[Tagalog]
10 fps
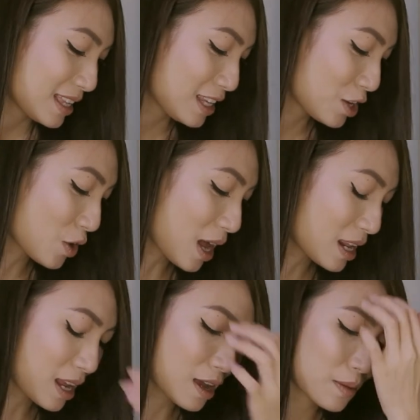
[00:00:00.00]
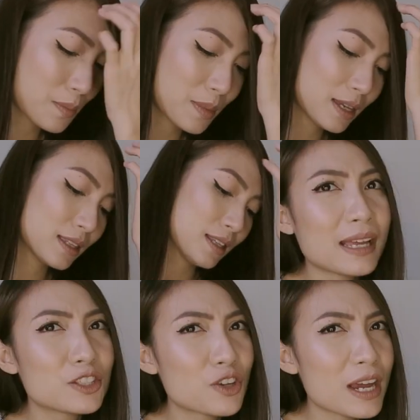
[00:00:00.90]
hindi ko alam, but
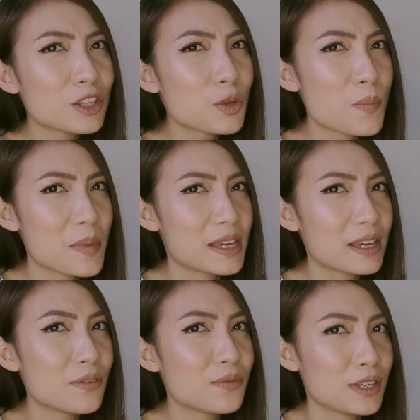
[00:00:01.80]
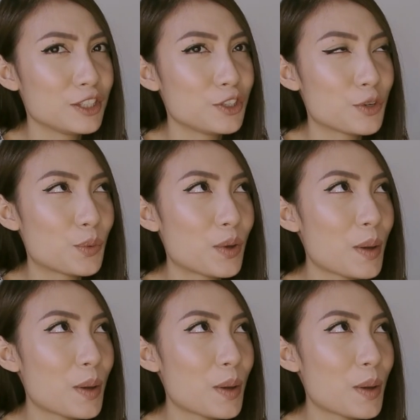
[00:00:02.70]
I'll try to make a video